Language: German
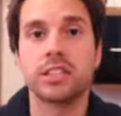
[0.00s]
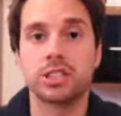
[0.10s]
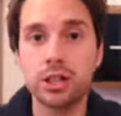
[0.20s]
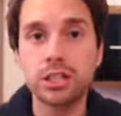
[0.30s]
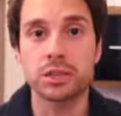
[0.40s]

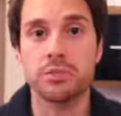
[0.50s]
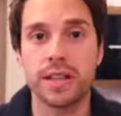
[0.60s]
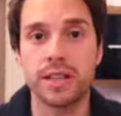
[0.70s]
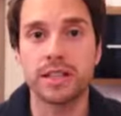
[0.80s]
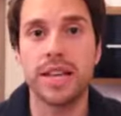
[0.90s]
Sollte
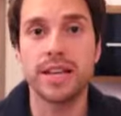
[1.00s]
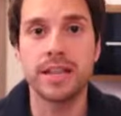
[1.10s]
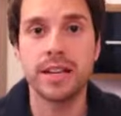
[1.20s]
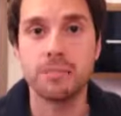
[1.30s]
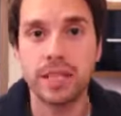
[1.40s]
man denn
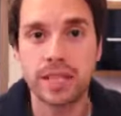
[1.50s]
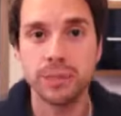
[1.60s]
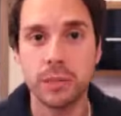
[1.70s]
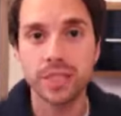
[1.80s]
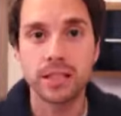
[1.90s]
die NPD
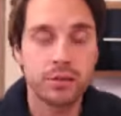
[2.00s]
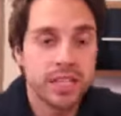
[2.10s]
verbieten?